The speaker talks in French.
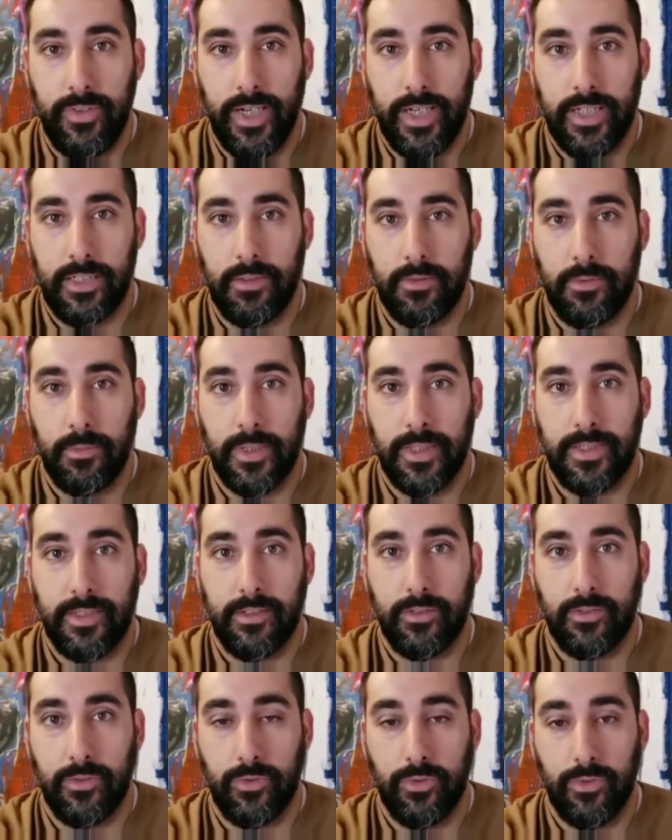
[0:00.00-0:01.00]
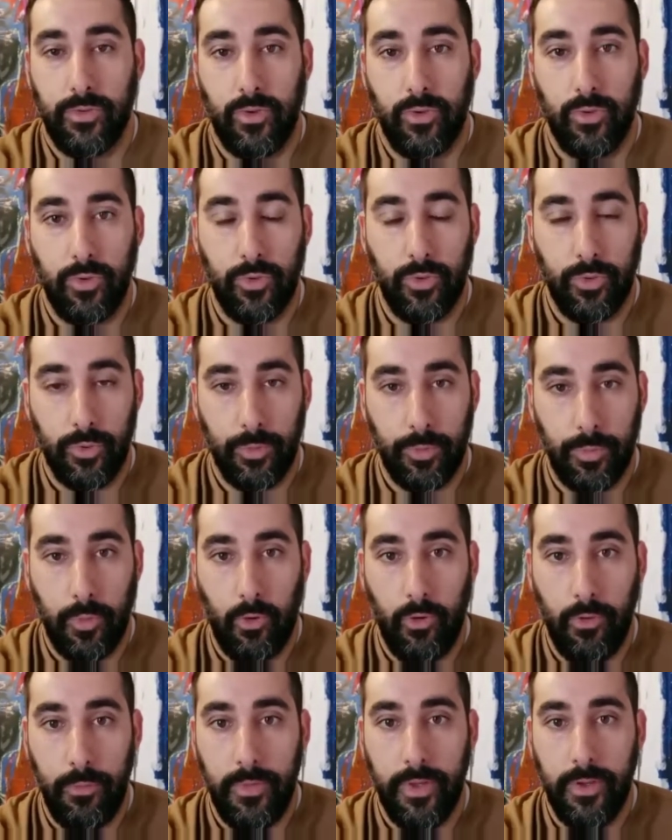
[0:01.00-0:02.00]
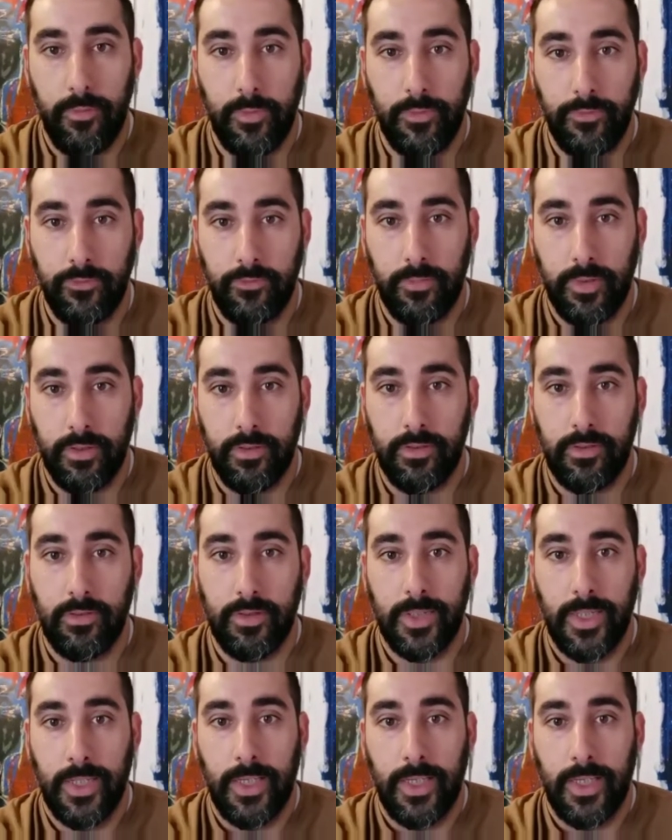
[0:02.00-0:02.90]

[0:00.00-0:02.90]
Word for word: diverses parce que le premier mouvement